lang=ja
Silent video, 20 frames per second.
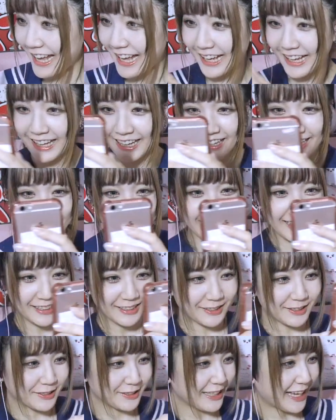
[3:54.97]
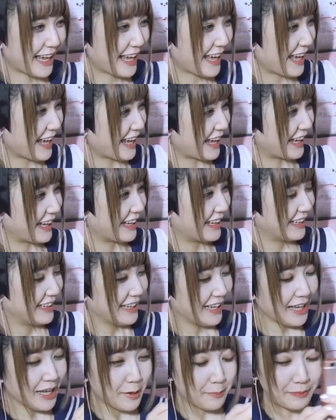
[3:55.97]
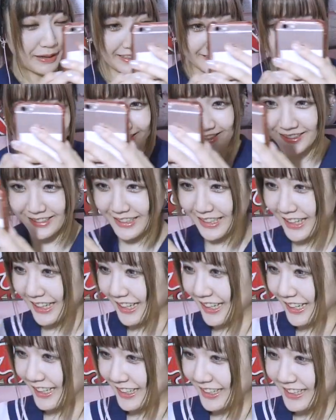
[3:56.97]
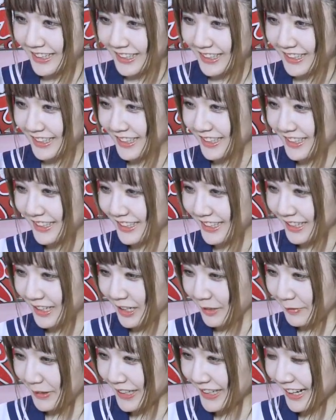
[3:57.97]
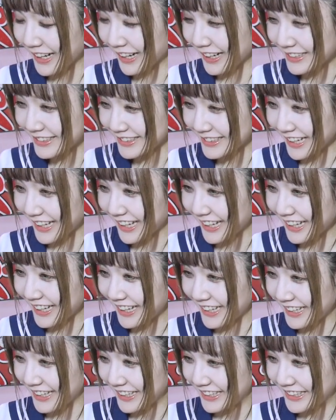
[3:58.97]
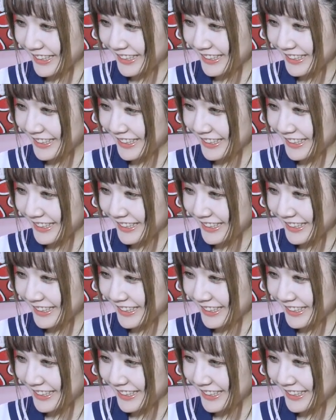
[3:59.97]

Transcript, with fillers: げえすげええ、マジですげえまなかちゃん